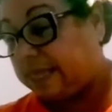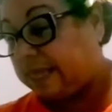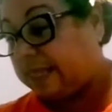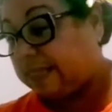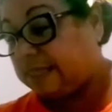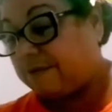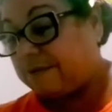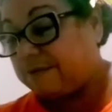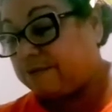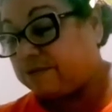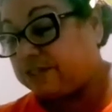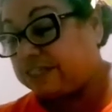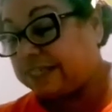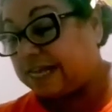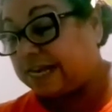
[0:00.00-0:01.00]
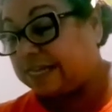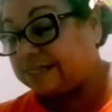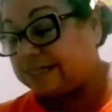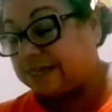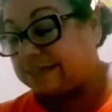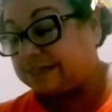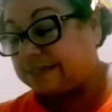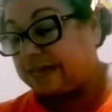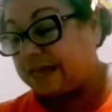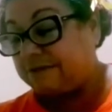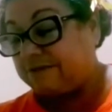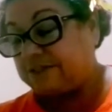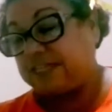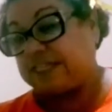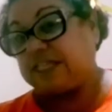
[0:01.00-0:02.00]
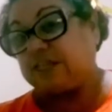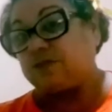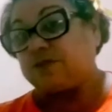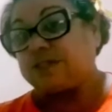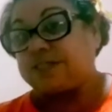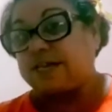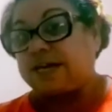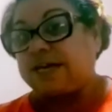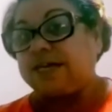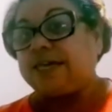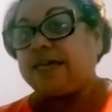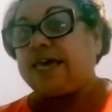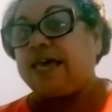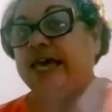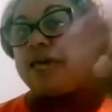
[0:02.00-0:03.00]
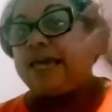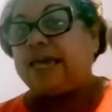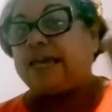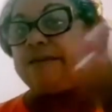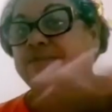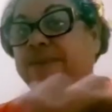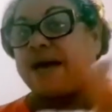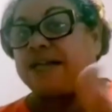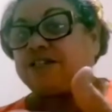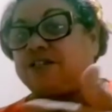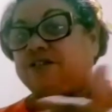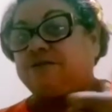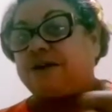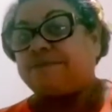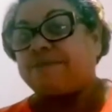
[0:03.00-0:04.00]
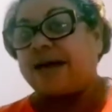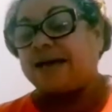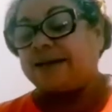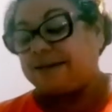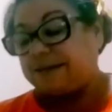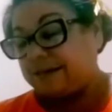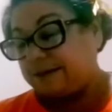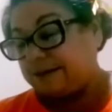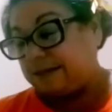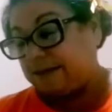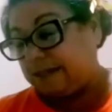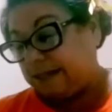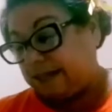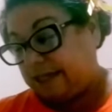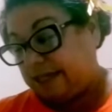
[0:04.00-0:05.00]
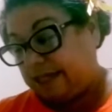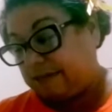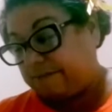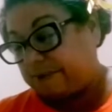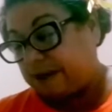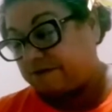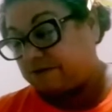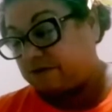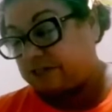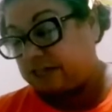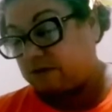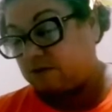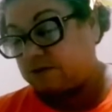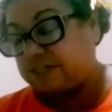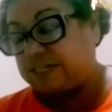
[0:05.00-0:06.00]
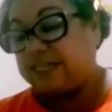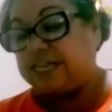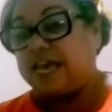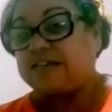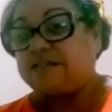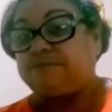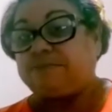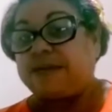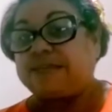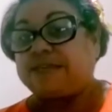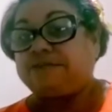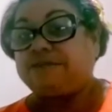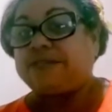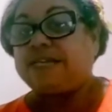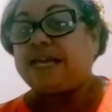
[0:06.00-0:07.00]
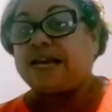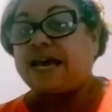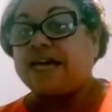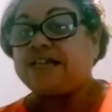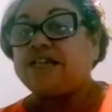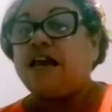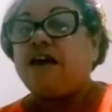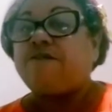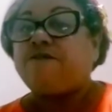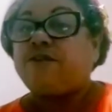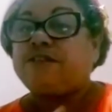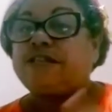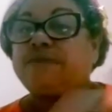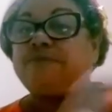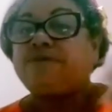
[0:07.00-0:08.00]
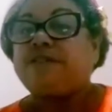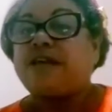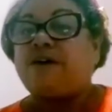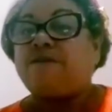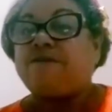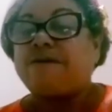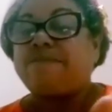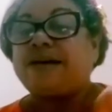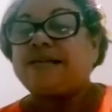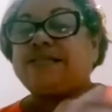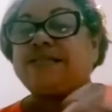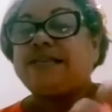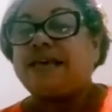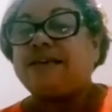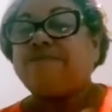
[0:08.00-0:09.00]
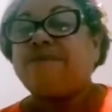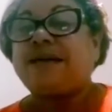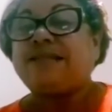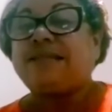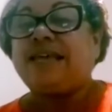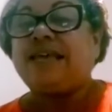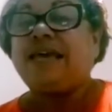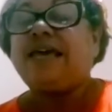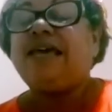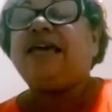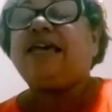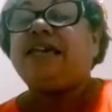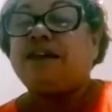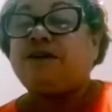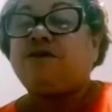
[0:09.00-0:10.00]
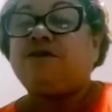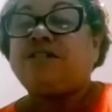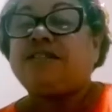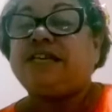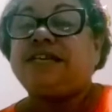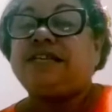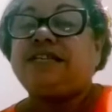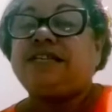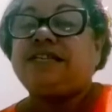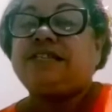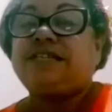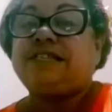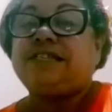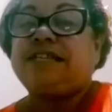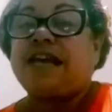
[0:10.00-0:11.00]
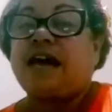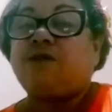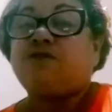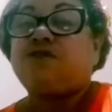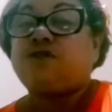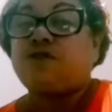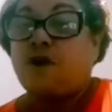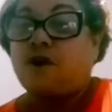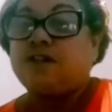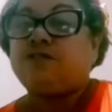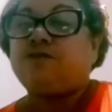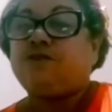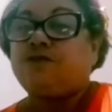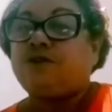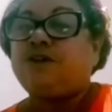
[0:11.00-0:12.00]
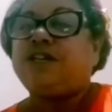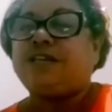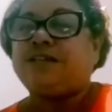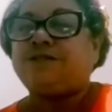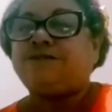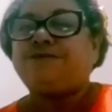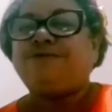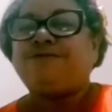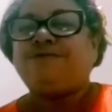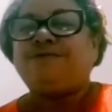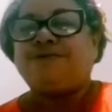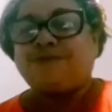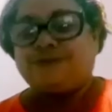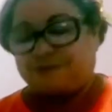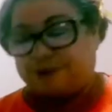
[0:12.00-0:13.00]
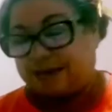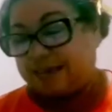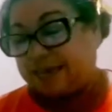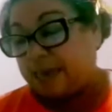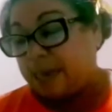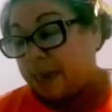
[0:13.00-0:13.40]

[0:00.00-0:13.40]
Então é muito interessante, né? Você tira o sangue, ele bate numa máquina e para você conseguir as pedras minerais, você botar uma bacia e bater e conseguir tirar o sólido do líquido, não é?